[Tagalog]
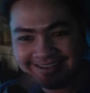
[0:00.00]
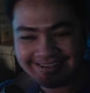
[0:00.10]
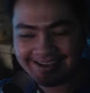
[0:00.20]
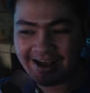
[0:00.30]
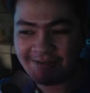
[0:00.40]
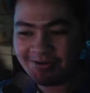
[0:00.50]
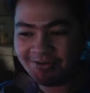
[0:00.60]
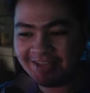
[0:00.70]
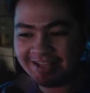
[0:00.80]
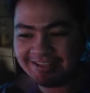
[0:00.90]
sa
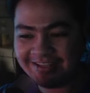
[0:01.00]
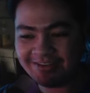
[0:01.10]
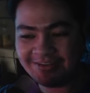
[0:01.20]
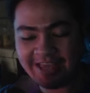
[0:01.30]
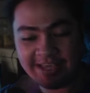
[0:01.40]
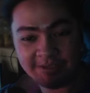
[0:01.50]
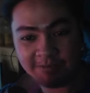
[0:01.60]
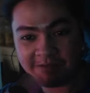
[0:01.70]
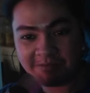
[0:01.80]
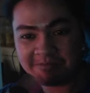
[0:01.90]
kakapanood natin dito. AC,
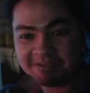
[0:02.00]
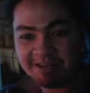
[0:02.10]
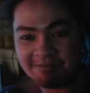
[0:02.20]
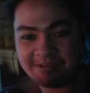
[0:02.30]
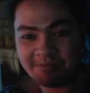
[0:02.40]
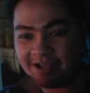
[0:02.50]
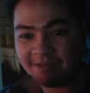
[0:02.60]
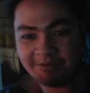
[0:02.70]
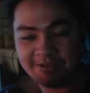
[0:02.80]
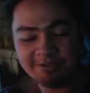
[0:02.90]
maraming maraming salamat sa
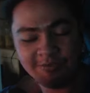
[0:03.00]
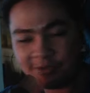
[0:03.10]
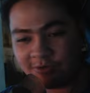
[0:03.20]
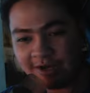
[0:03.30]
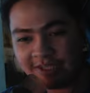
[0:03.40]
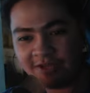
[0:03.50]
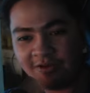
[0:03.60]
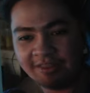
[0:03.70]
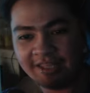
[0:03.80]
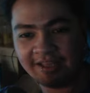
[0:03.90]
pag-upload ng super quality
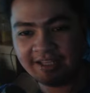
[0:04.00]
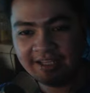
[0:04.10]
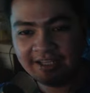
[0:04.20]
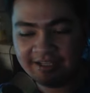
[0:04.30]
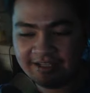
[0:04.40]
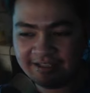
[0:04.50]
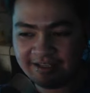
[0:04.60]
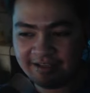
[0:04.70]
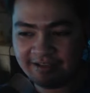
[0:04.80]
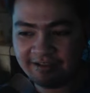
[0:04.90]
content.
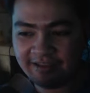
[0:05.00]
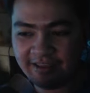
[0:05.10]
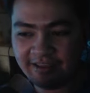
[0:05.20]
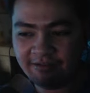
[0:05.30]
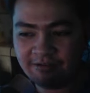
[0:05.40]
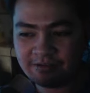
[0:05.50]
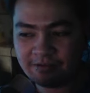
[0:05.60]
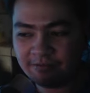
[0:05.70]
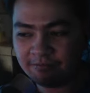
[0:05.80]
Na, and also,